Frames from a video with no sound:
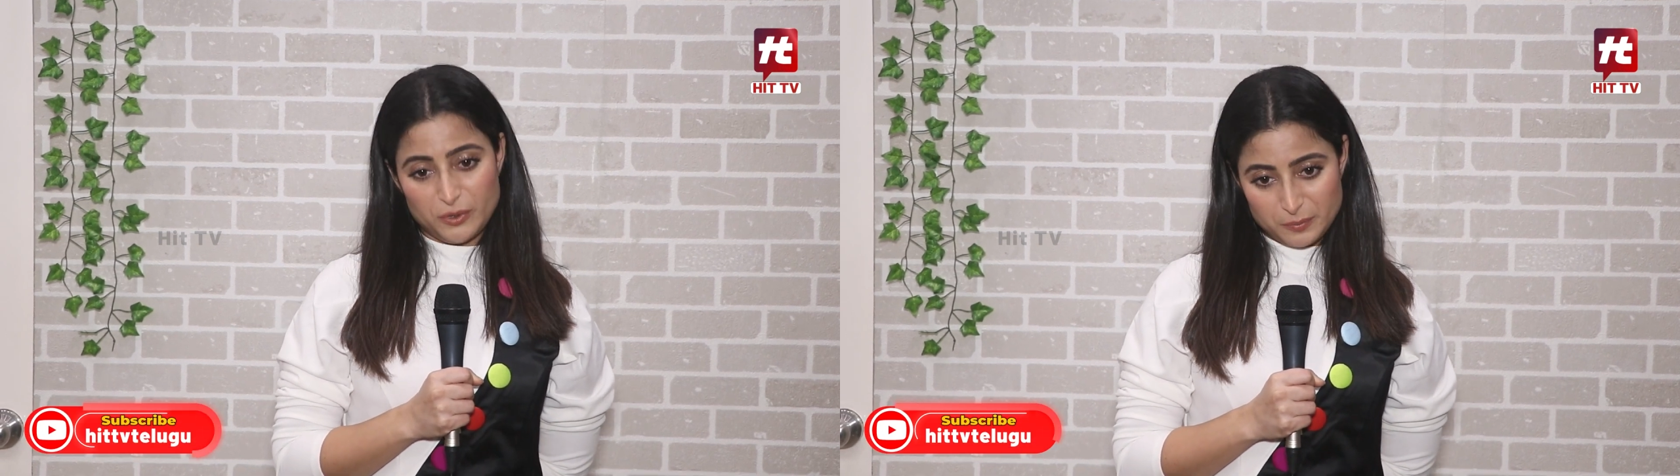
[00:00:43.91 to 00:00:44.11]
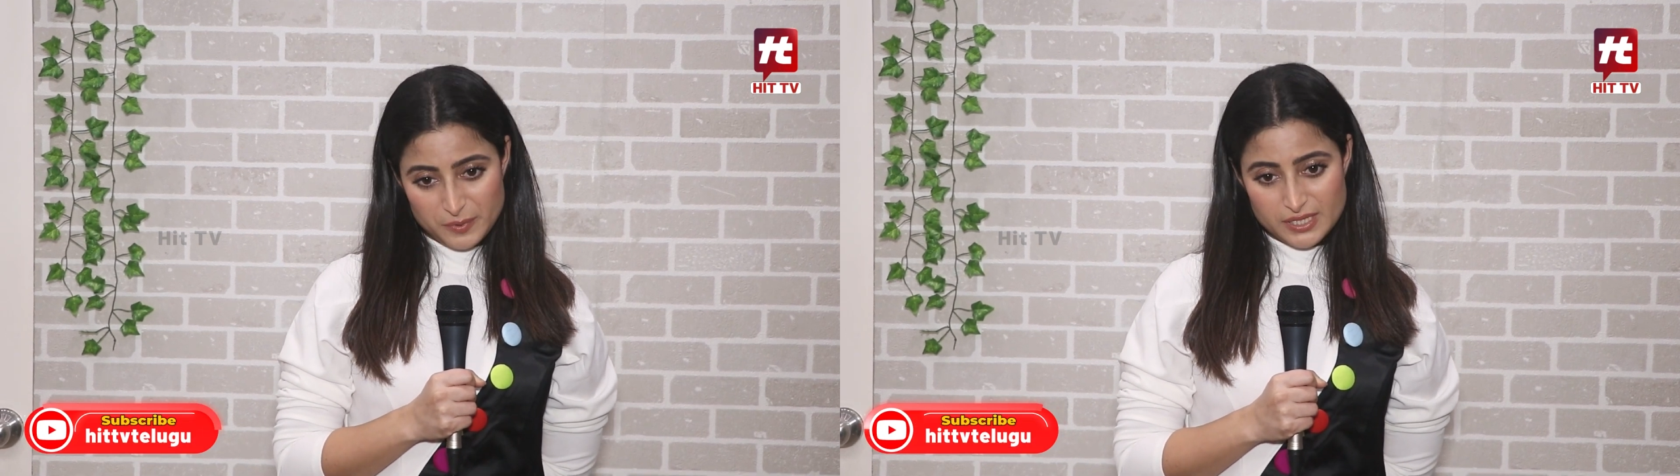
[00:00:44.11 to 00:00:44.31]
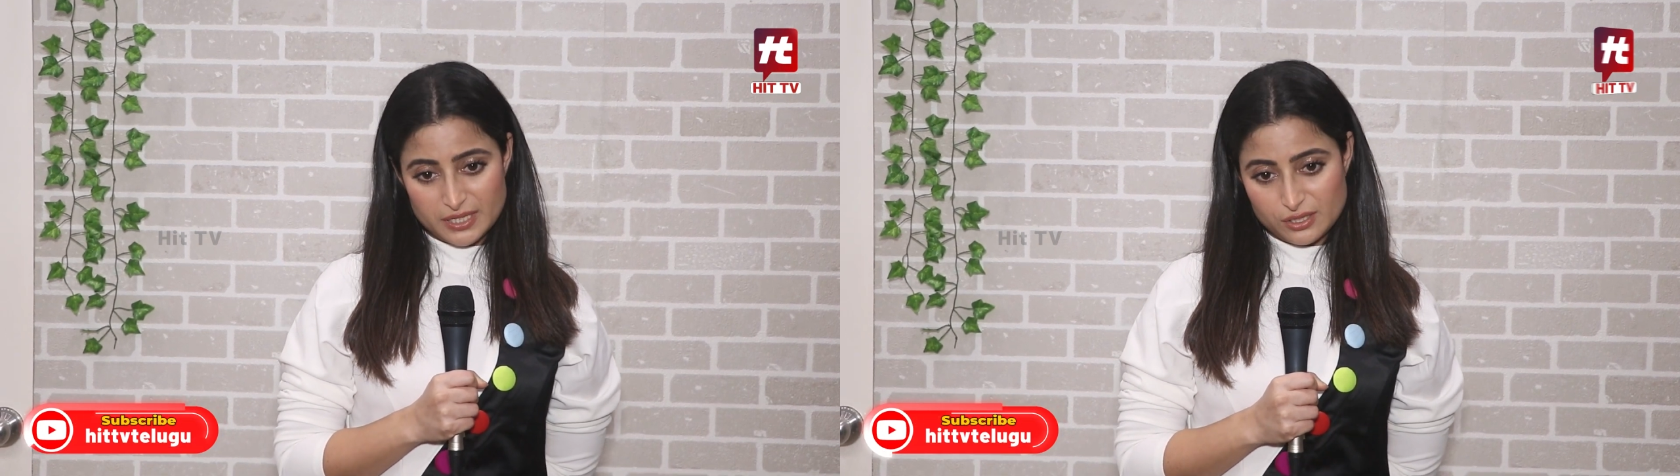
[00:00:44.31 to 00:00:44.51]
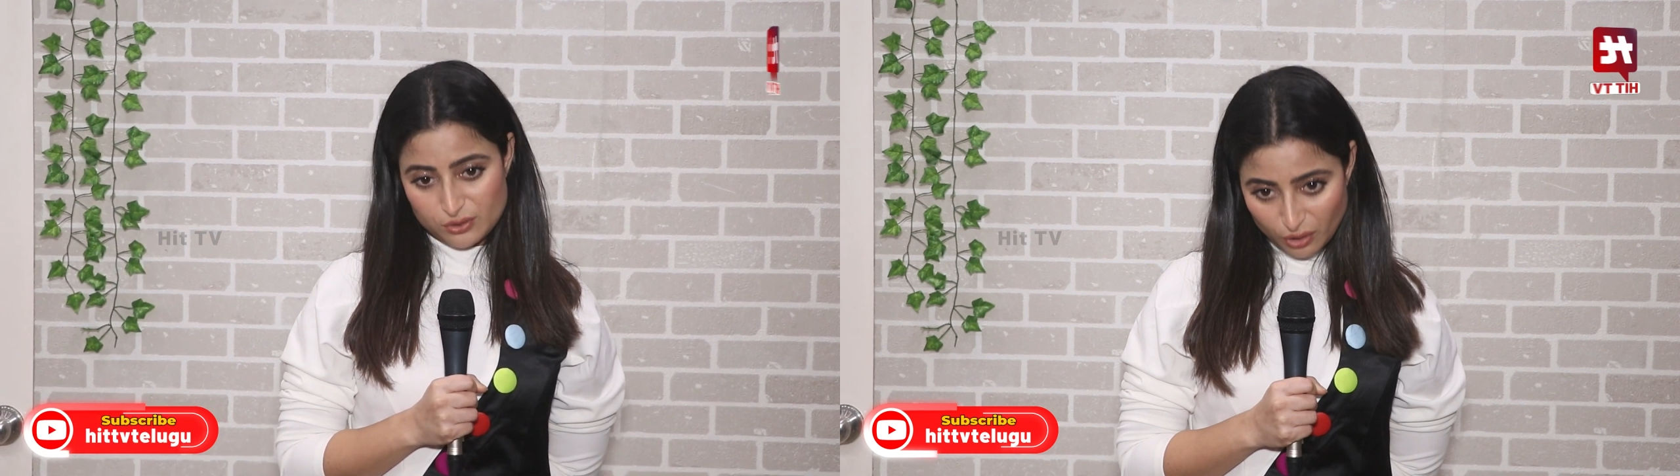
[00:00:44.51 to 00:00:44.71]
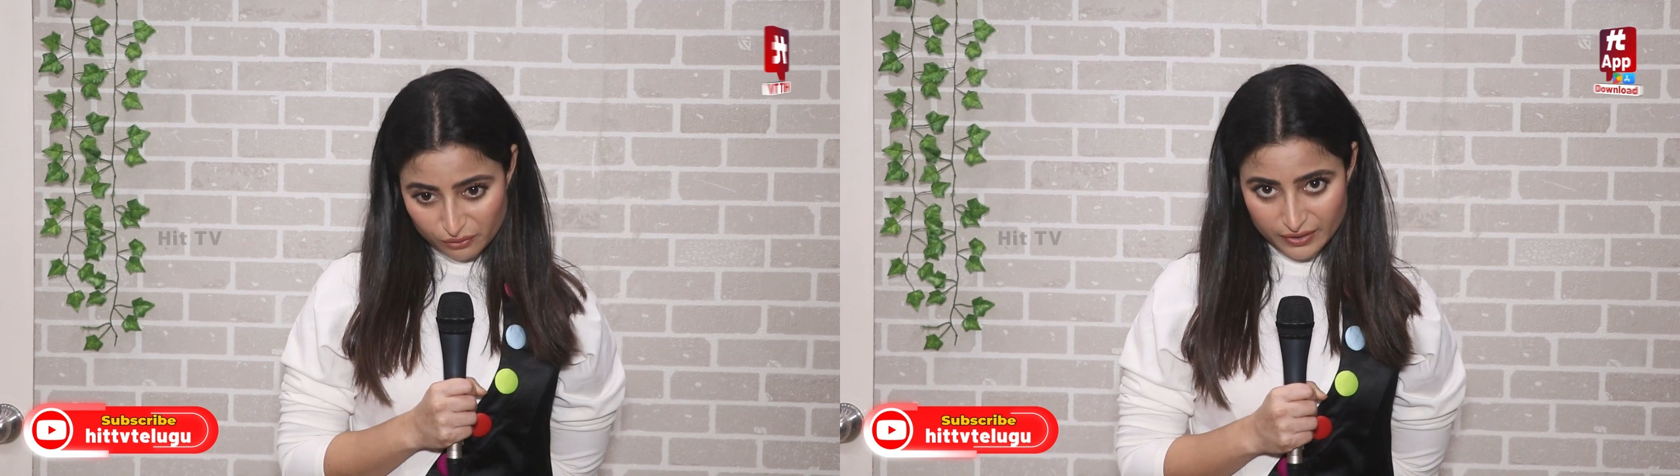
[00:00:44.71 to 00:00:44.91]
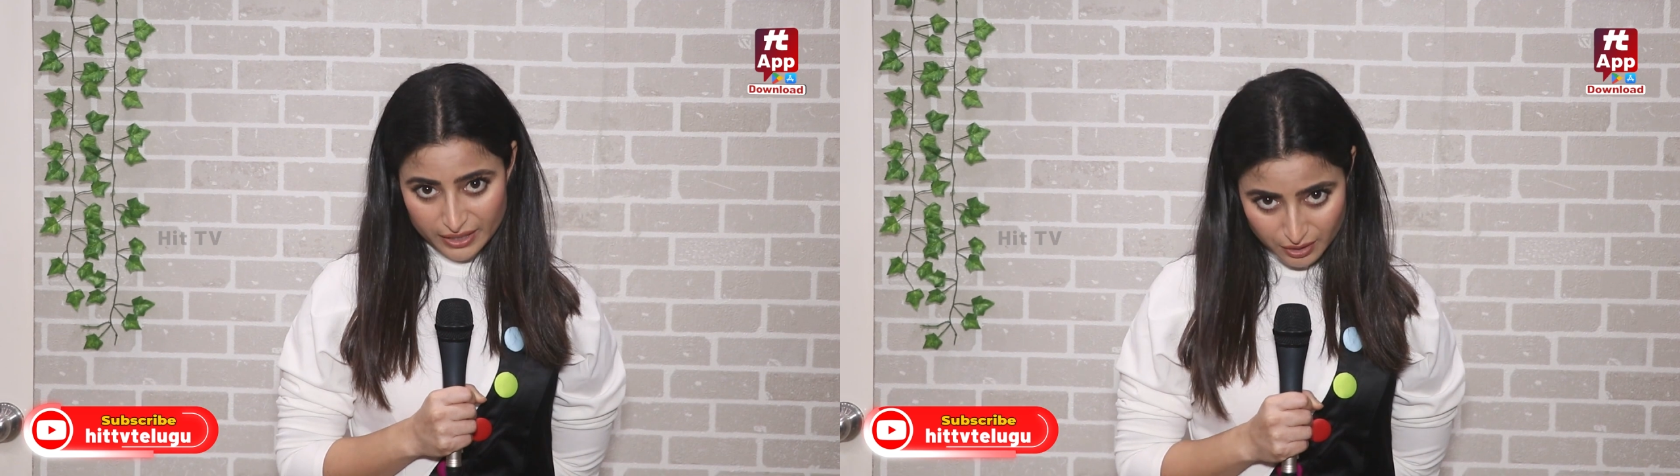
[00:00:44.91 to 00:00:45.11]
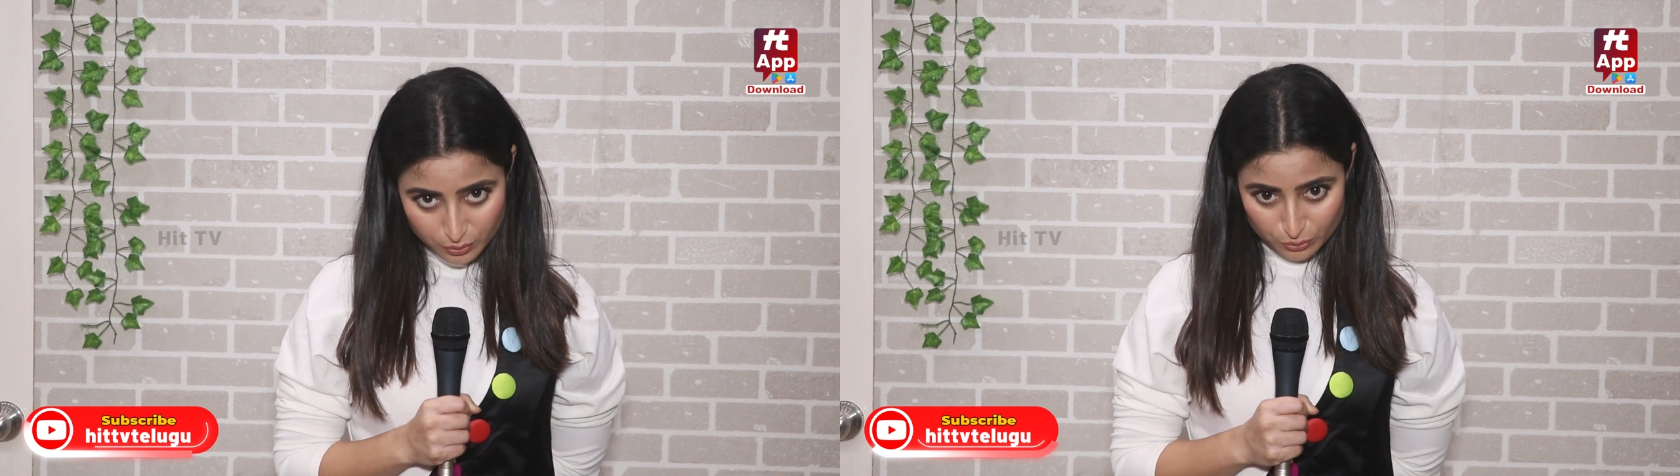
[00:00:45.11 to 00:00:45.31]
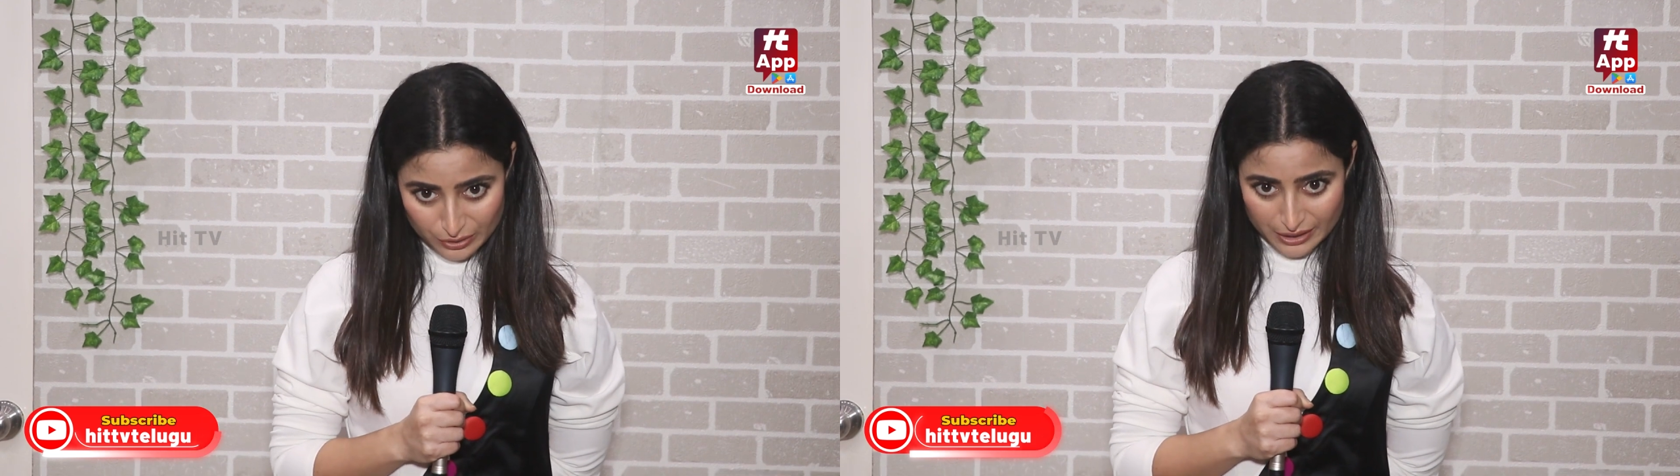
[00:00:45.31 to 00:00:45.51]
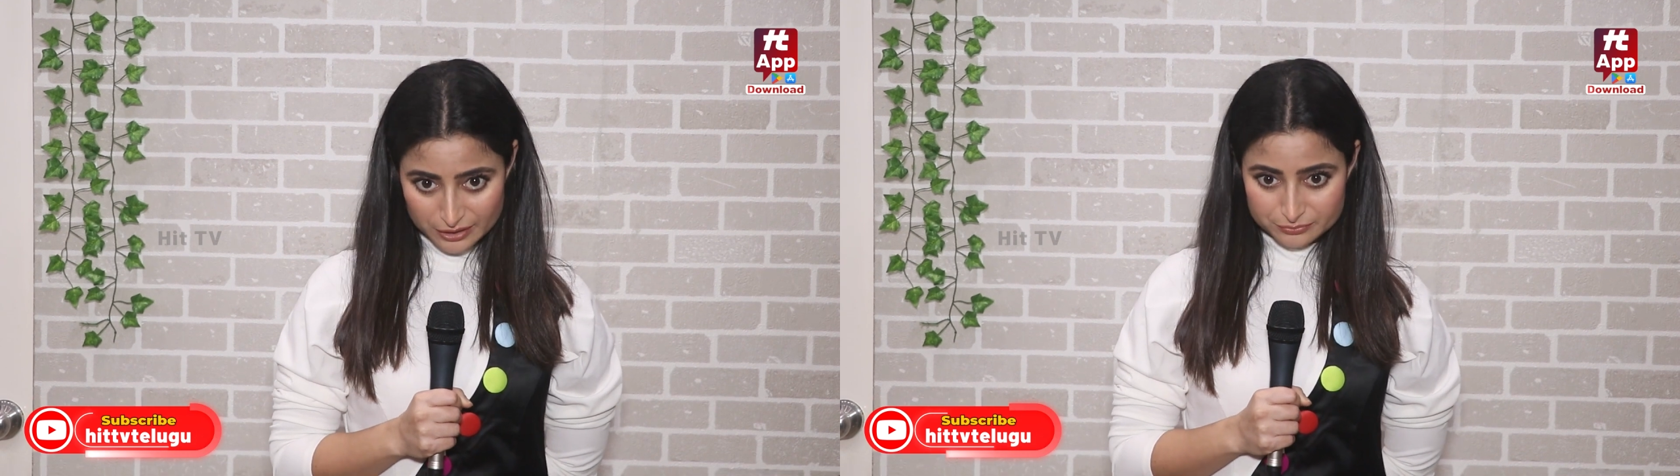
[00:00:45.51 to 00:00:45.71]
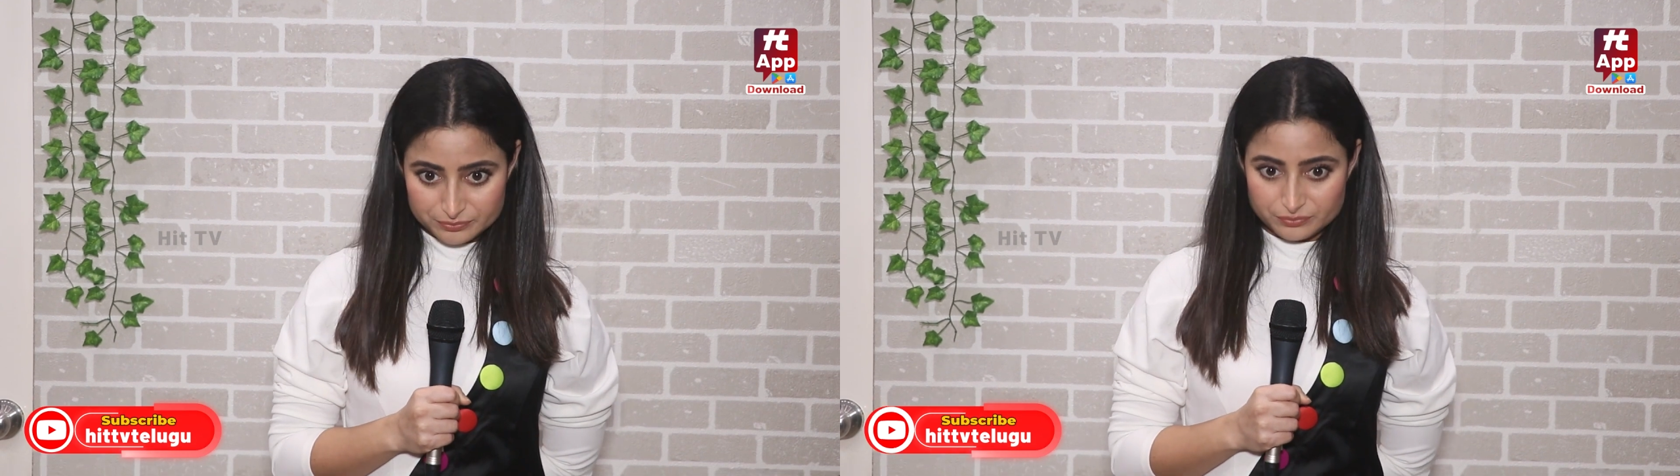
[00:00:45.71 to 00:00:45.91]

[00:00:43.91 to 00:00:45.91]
पर्पज़ अगर सॉल्व नहीं हो रहा है